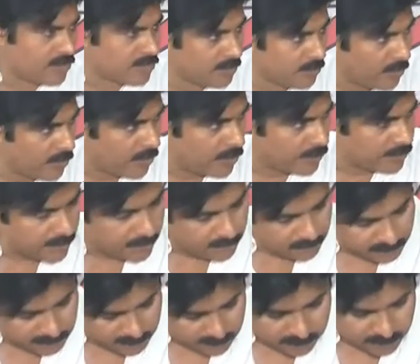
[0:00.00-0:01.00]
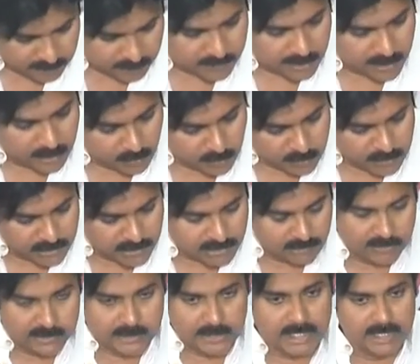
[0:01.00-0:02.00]
కోసం పోరాడతాను నేను వచ్చిన
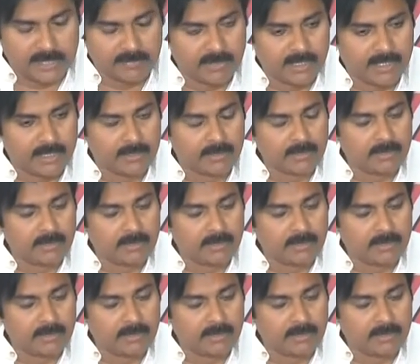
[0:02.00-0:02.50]
విధానమే